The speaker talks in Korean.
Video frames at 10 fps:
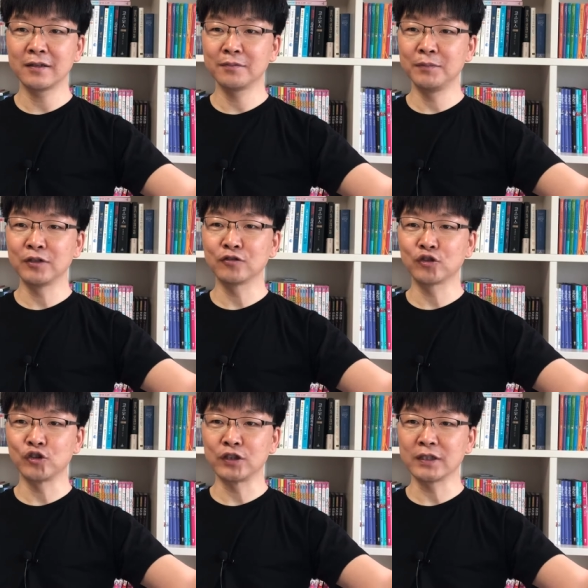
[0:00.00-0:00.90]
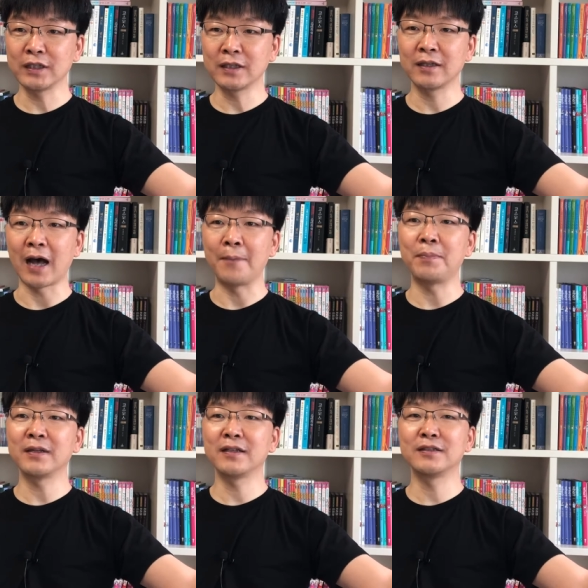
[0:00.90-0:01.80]
미국 주식이
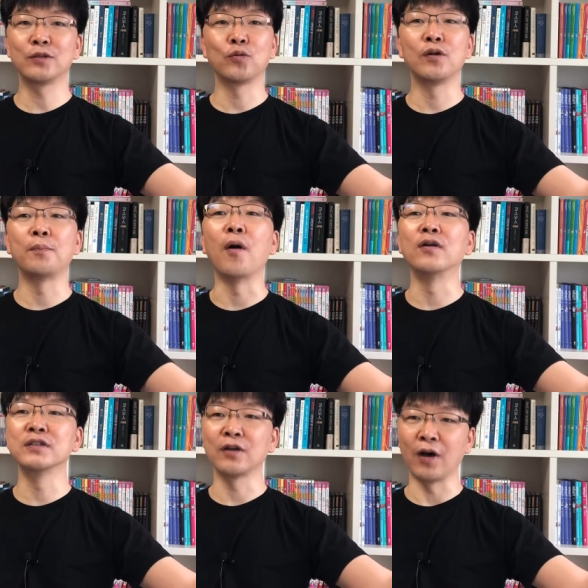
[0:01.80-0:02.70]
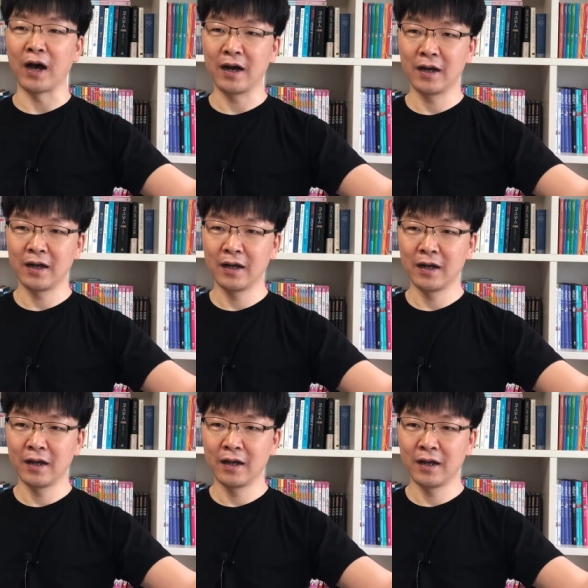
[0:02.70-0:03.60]
아빠 대신에 돈을 버는 거야.
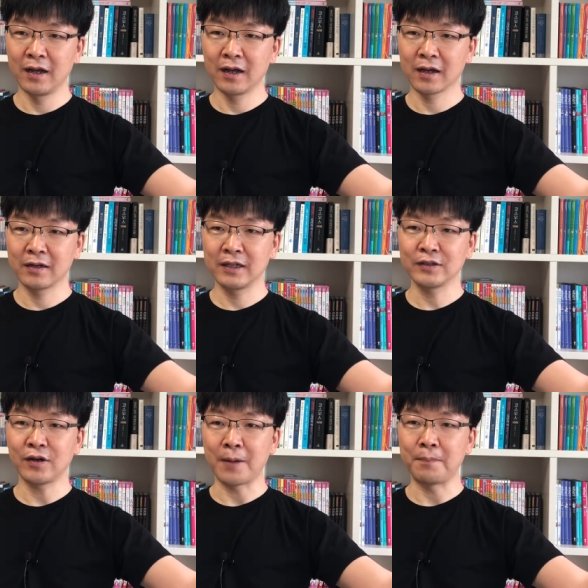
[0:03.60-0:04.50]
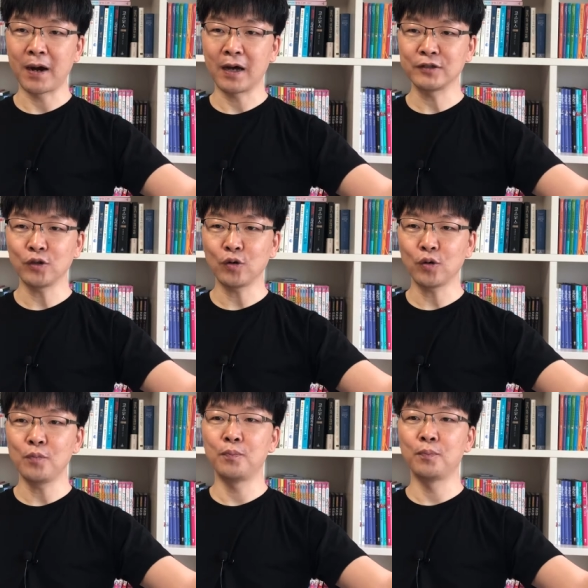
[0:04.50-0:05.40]
그래서 아빠가
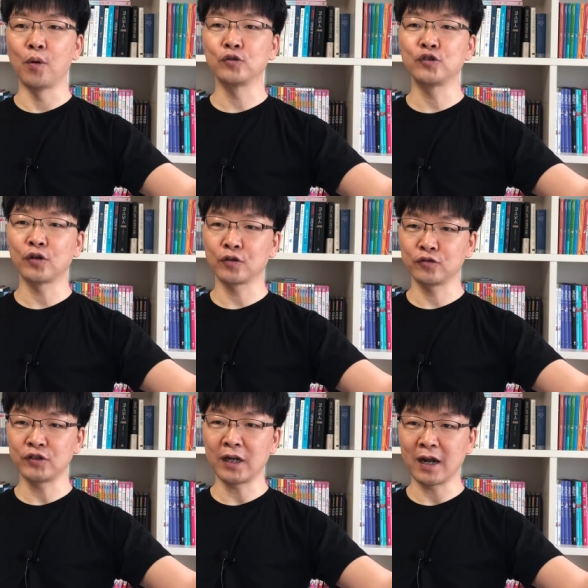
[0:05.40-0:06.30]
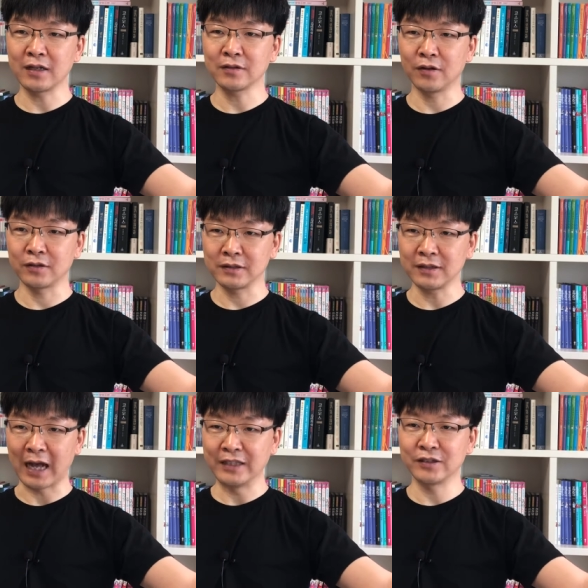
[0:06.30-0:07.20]
조금 보수적으로 투자를 하는 거거든.
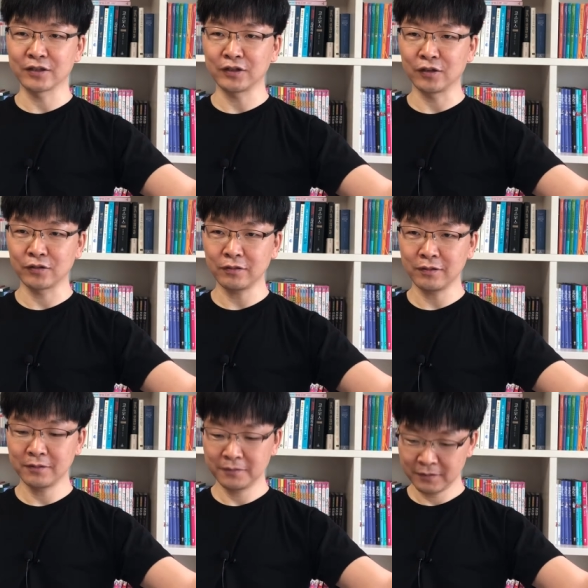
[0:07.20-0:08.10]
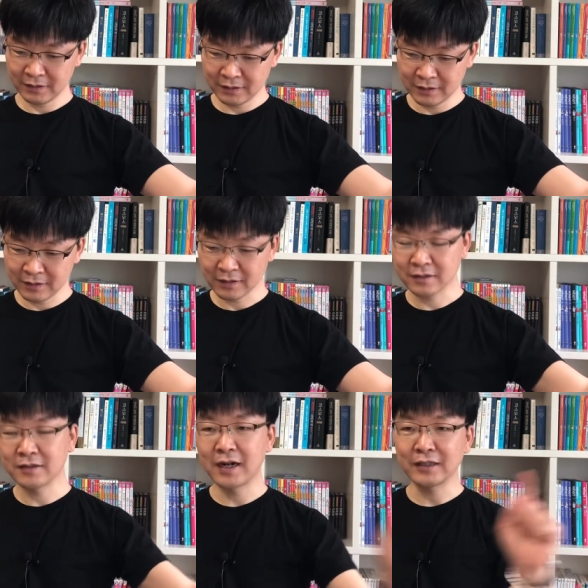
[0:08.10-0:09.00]
안정적으로.
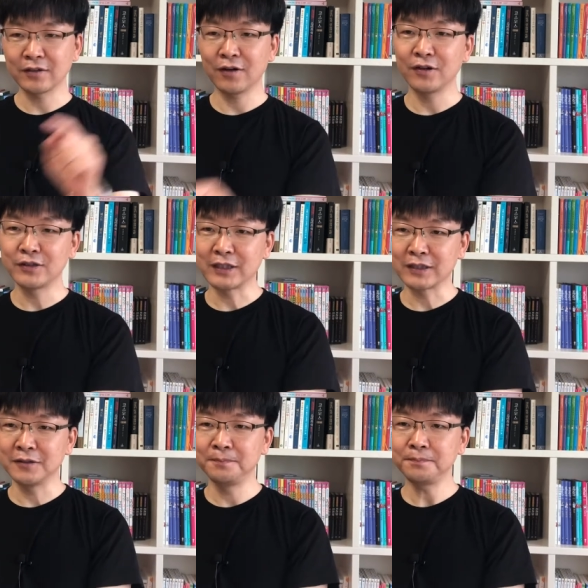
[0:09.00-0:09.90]
그래서 지금